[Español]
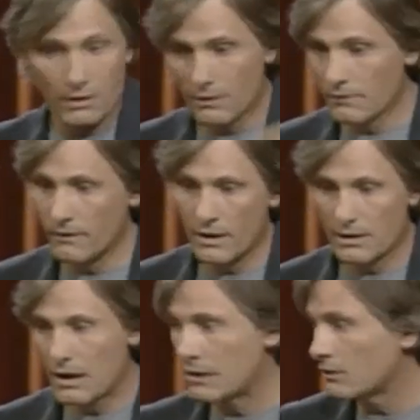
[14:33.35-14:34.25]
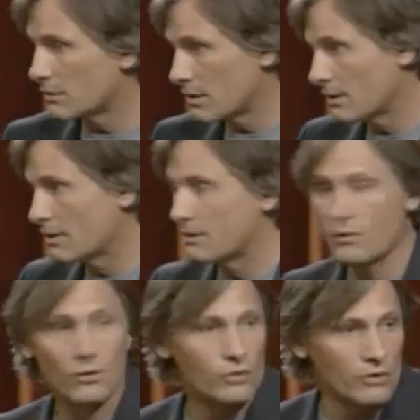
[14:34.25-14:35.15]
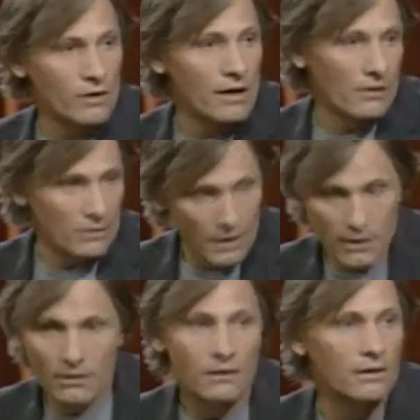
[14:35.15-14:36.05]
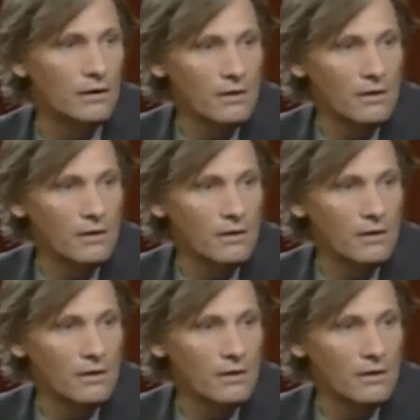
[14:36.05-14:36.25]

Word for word: Si falla algo tenés que solucionarlo. claro.